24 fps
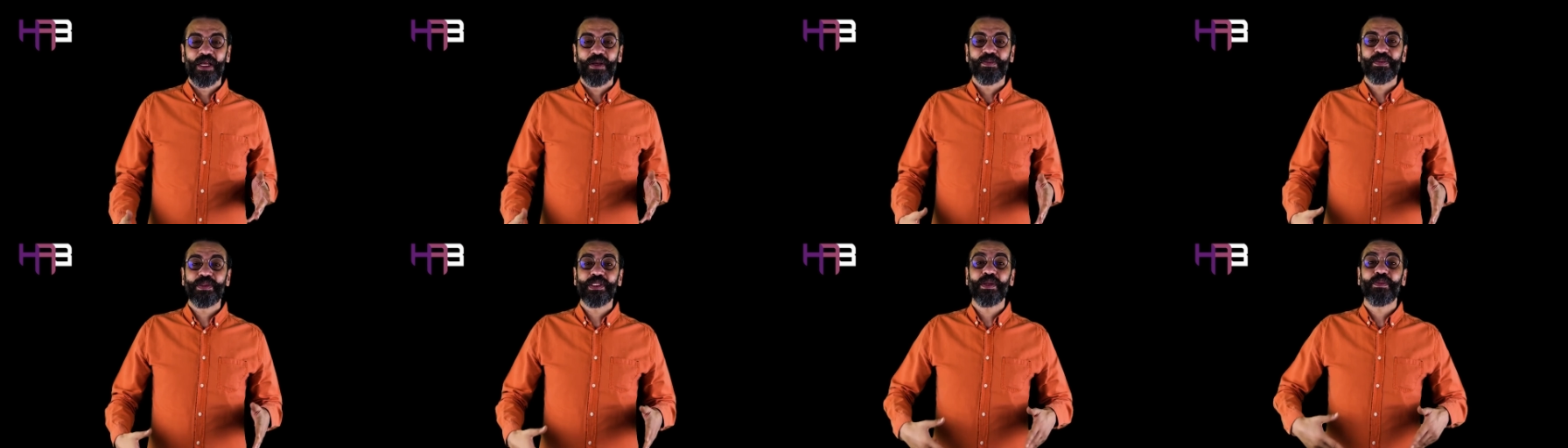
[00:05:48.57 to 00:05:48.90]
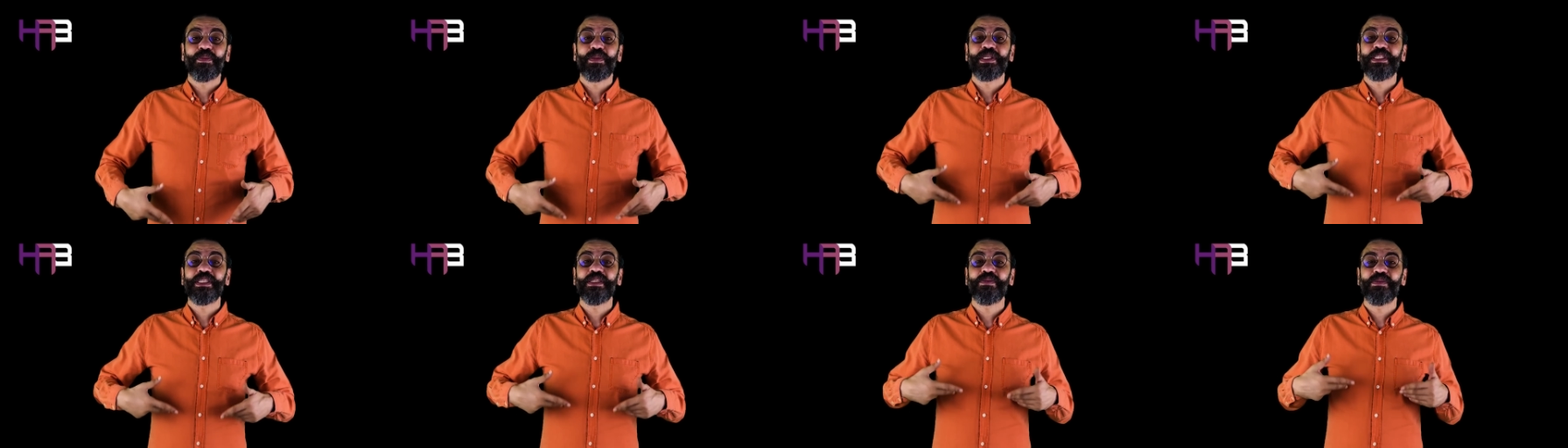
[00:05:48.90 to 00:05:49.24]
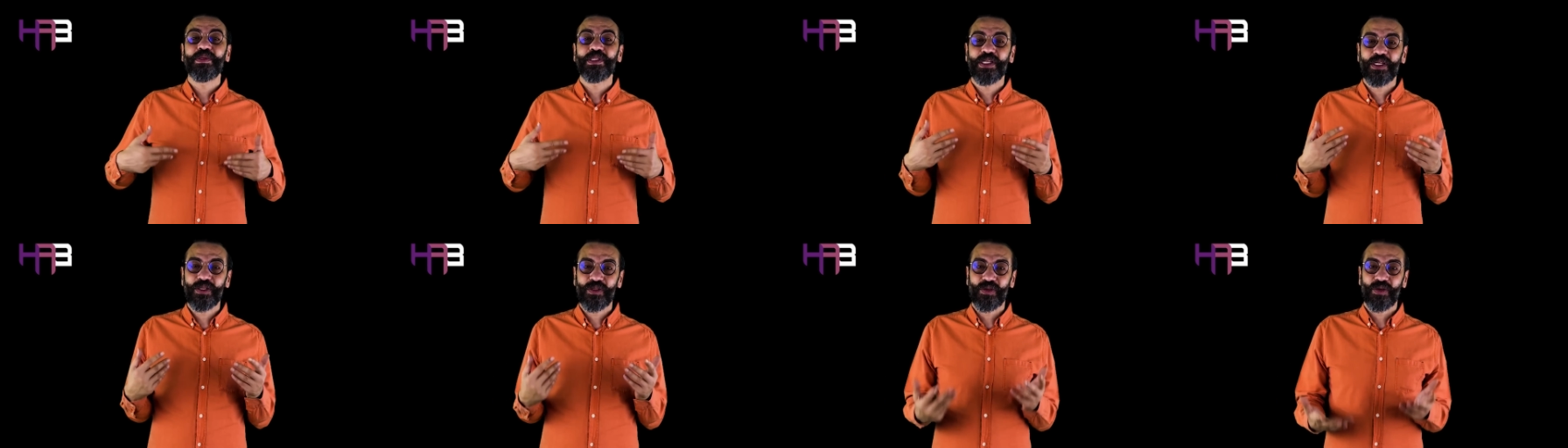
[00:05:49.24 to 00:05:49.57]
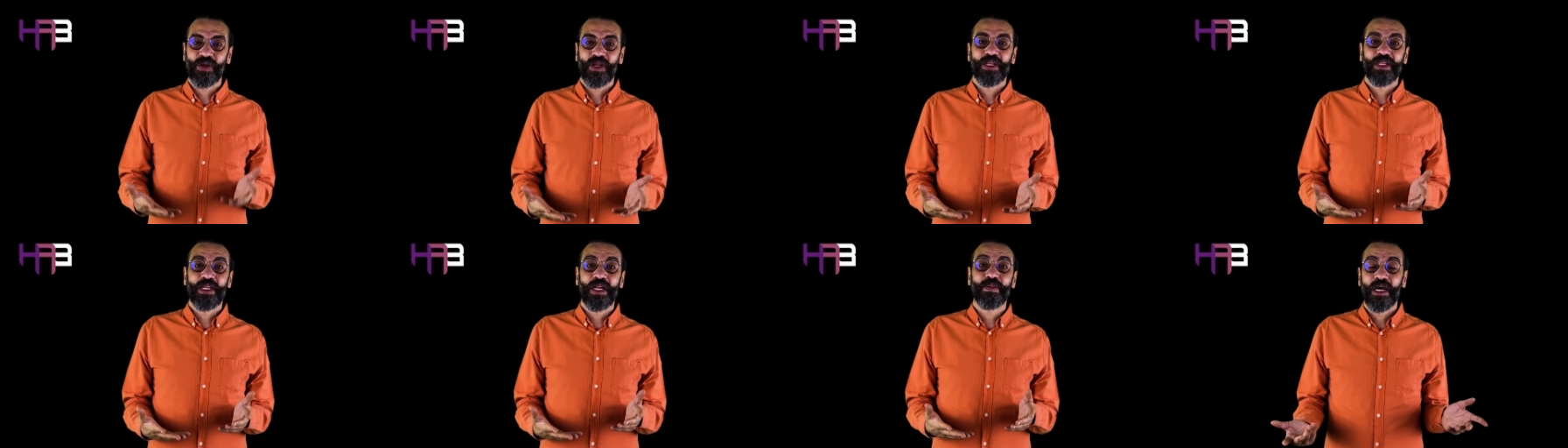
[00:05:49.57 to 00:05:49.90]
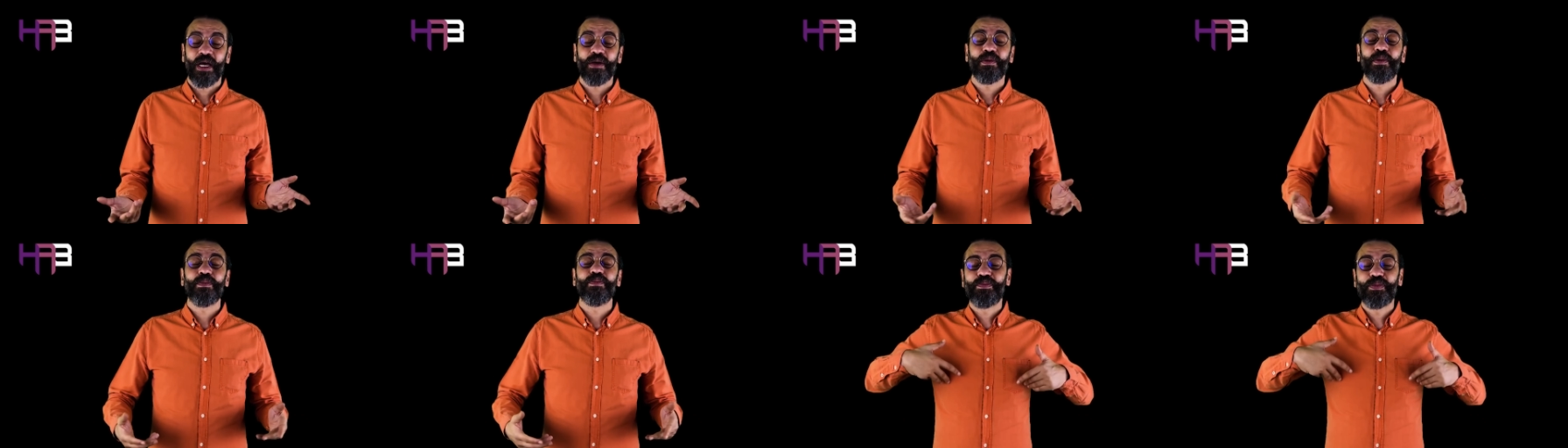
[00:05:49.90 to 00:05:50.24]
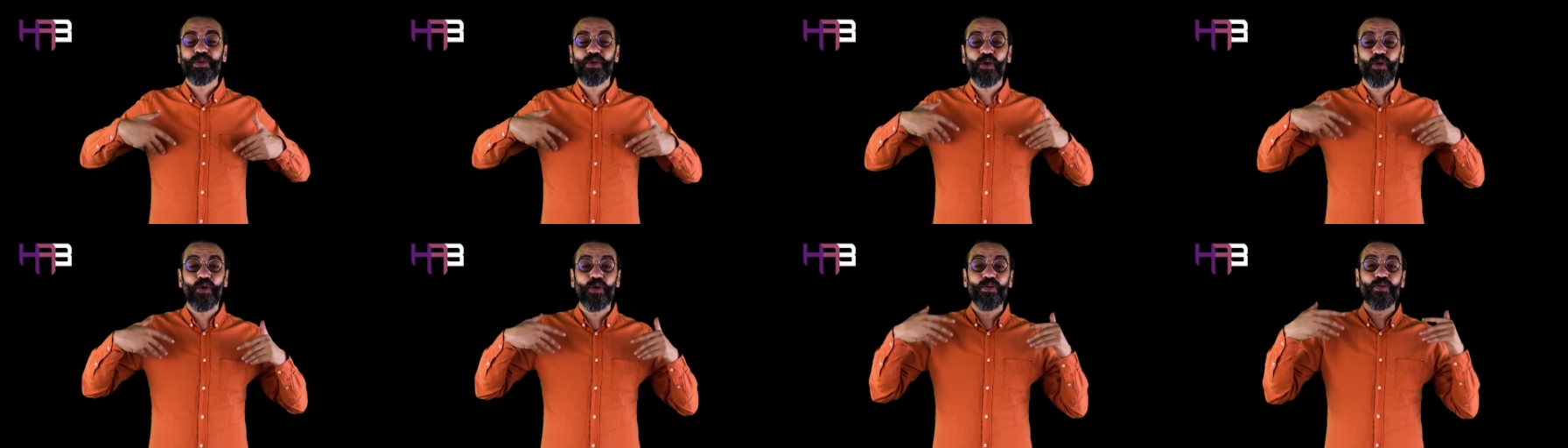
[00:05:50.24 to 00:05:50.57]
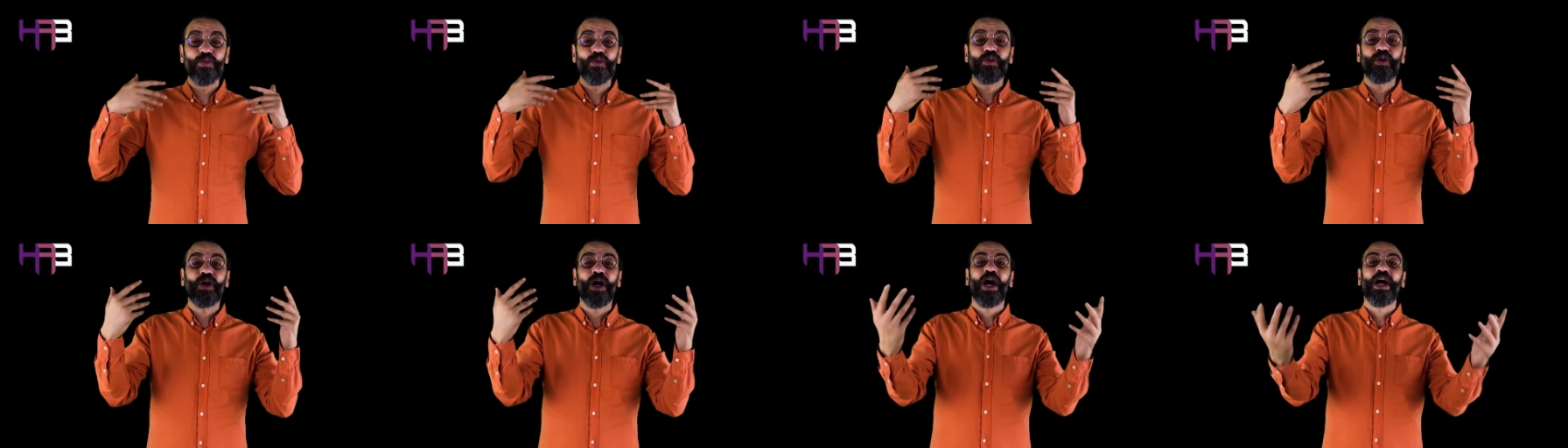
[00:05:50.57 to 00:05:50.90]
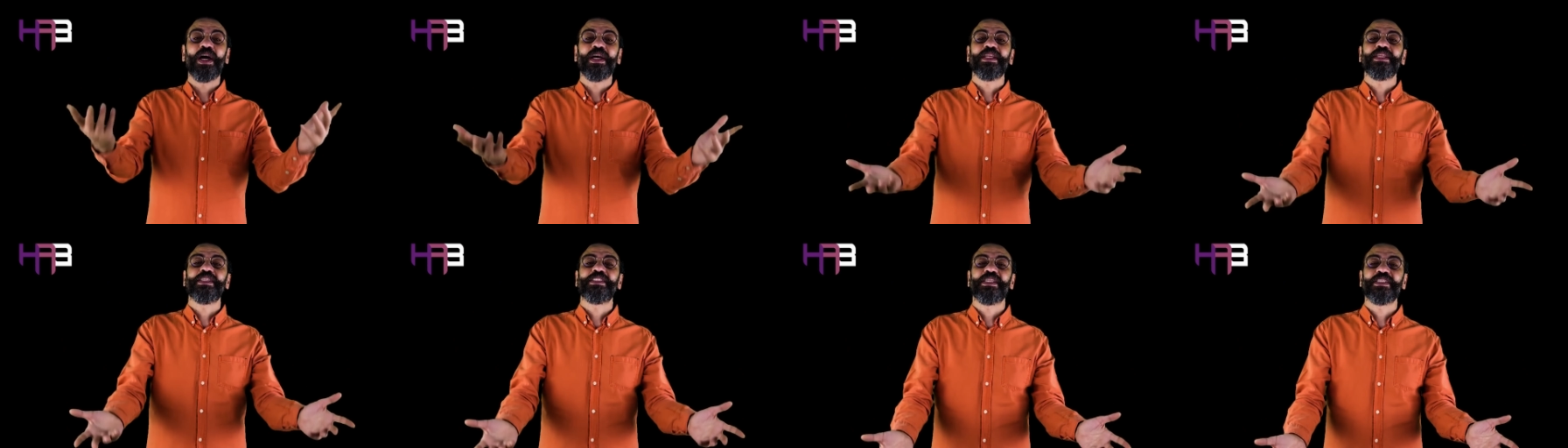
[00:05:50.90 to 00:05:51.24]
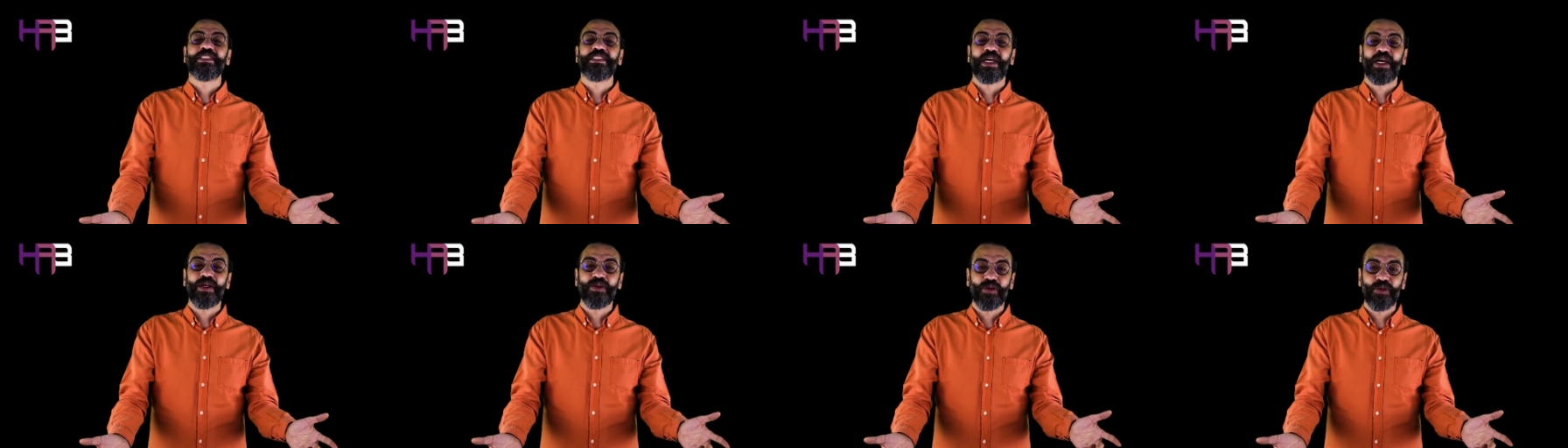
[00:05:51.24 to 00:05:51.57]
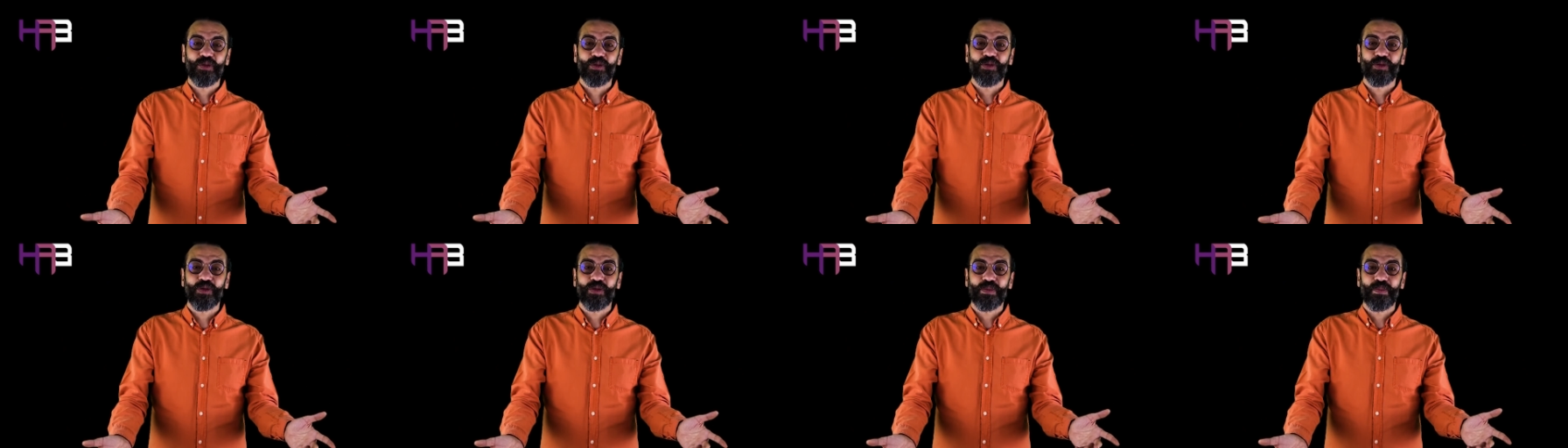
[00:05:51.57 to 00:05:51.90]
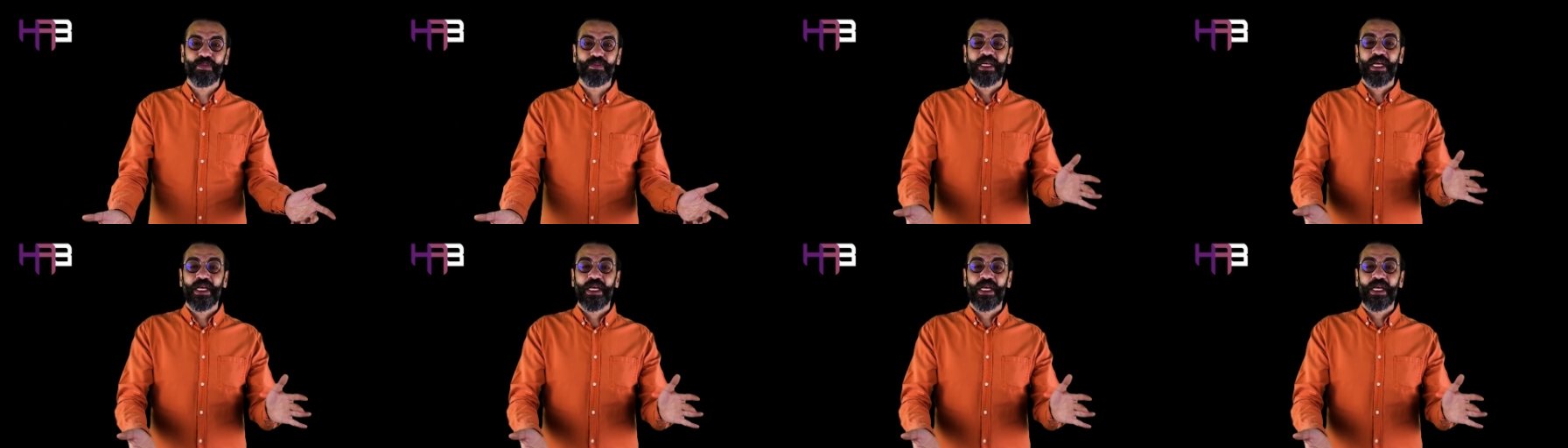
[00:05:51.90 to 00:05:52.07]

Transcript: Bize basit bir şey söylediler ama bir ömür aynı cezayı ödüyorum.